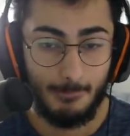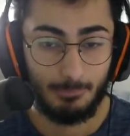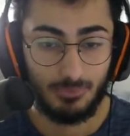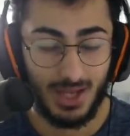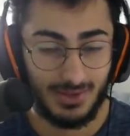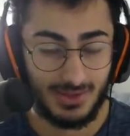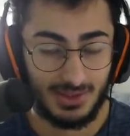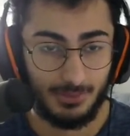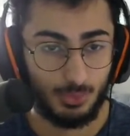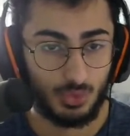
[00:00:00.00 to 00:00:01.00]
Her neyse
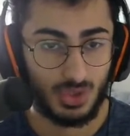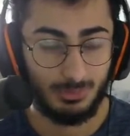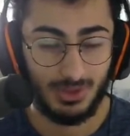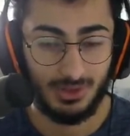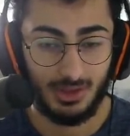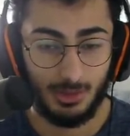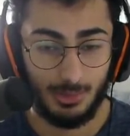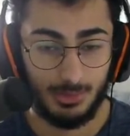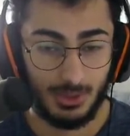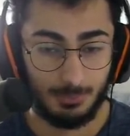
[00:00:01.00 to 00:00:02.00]
lafı uzatmadan arabaya
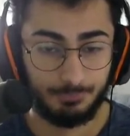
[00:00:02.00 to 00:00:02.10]
binelim.